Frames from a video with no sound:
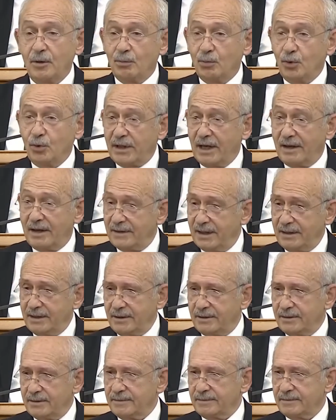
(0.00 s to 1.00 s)
Bu
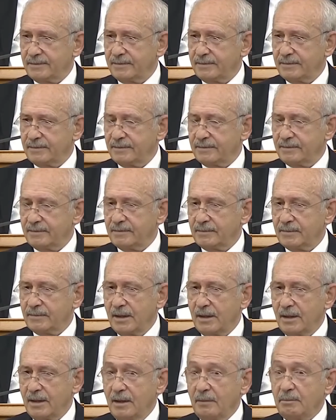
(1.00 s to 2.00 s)
devlet
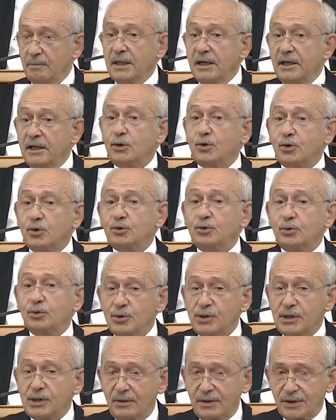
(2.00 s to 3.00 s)
Milli
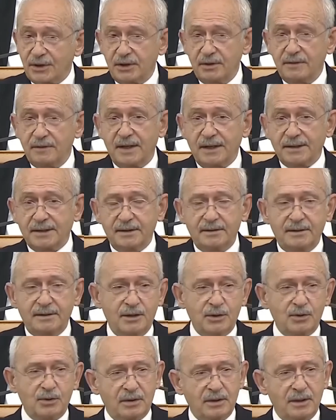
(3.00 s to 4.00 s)
Kurtuluş Savaşı'nı
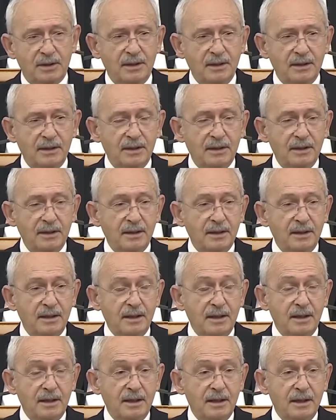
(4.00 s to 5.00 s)
verdikten sonra
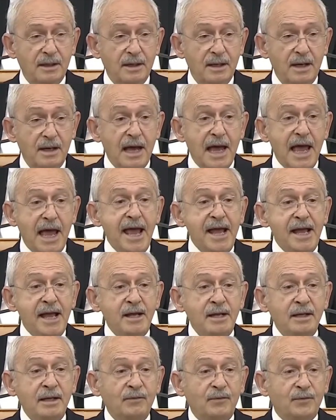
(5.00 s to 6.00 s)

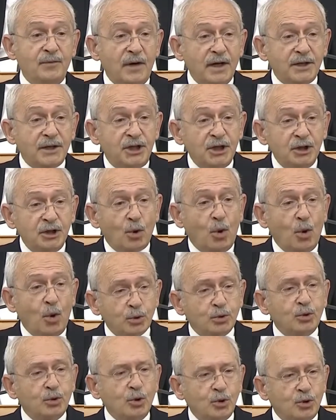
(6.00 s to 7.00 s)
en fakir
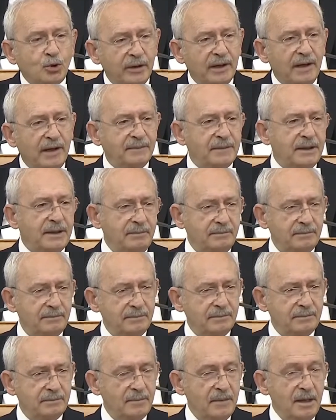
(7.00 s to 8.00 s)
olduğu dönemde
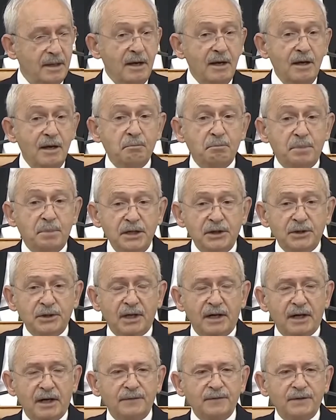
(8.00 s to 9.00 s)
bir
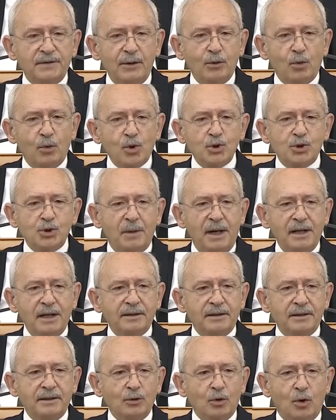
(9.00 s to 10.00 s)
taraftan
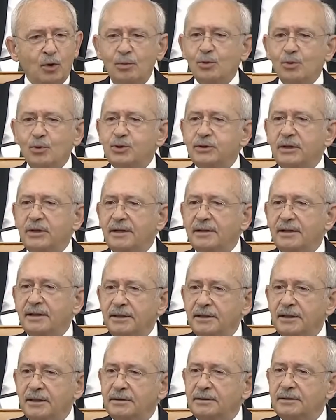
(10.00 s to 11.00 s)
Osmanlı'nın omuzlarına
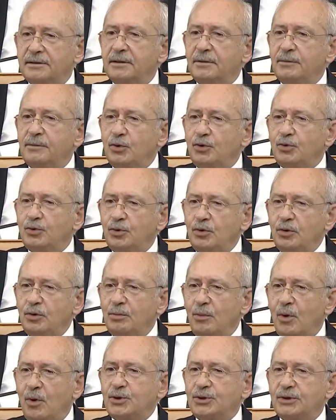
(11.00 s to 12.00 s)
yıktığı
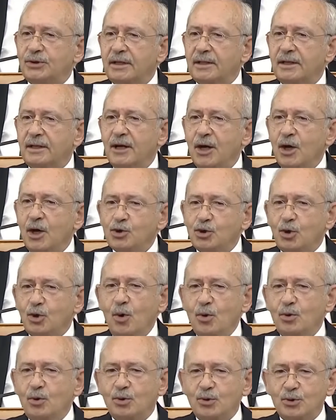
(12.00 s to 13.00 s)
bütün borçları
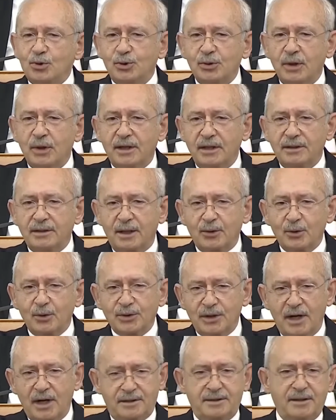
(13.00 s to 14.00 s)
son kuruşuna kadar
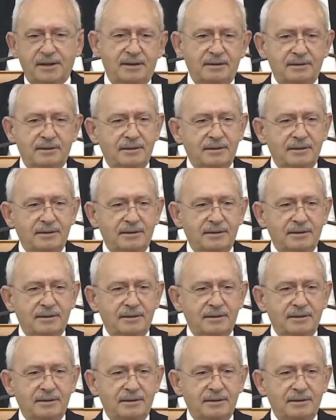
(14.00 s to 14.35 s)
öderken